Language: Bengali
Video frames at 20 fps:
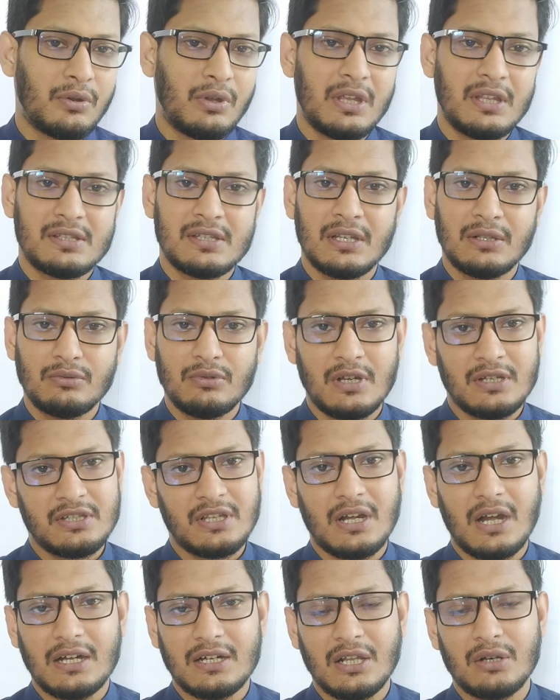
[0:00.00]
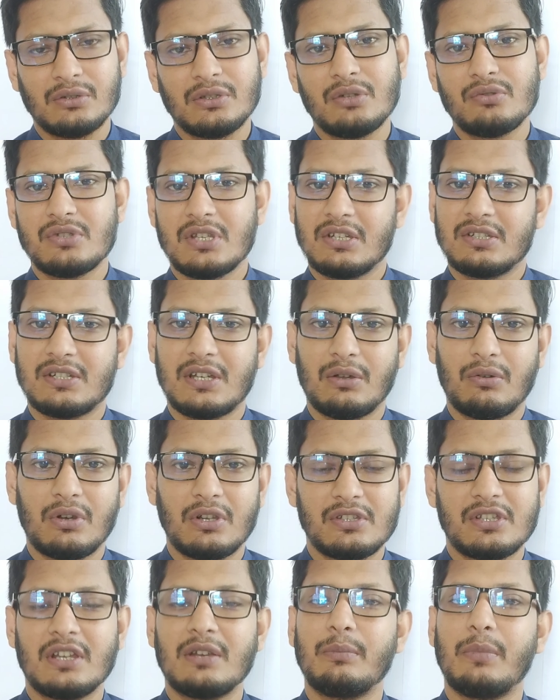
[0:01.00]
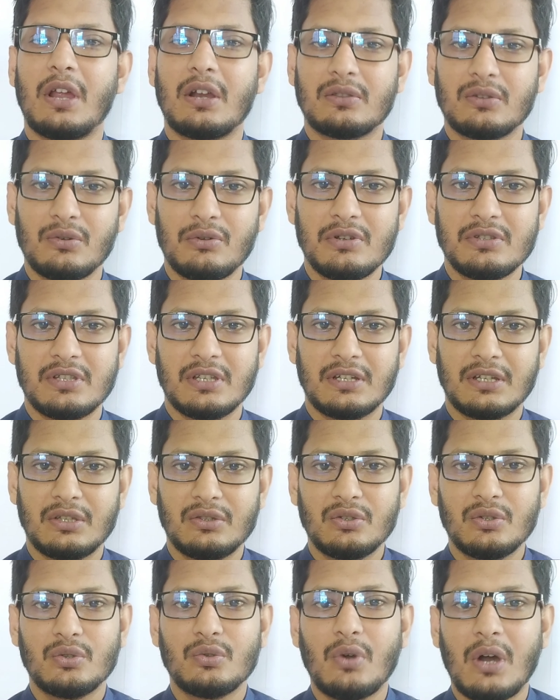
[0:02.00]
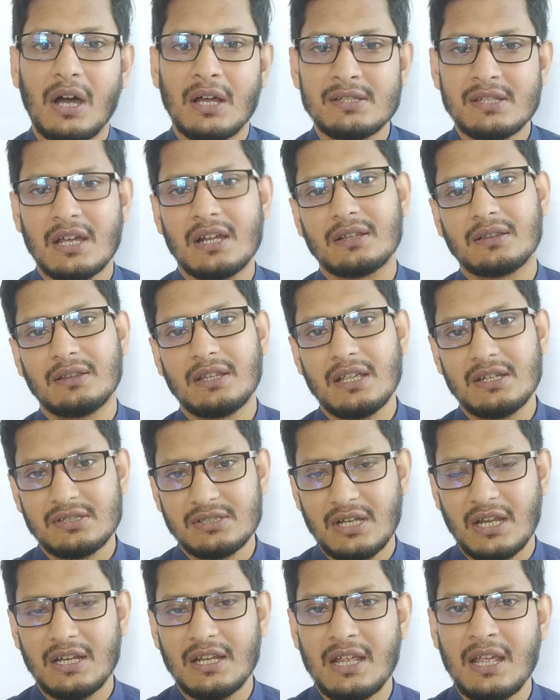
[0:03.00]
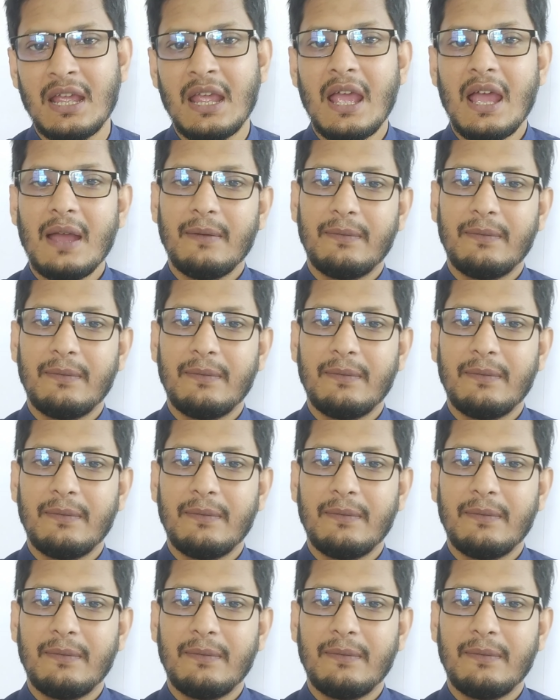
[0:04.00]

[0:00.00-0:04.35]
হয়েছেন দু হাজার আঠারোতেও চেষ্টা করেছেন ব্যর্থ হয়েছেন কিন্তু দু হাজার তেইশ সালে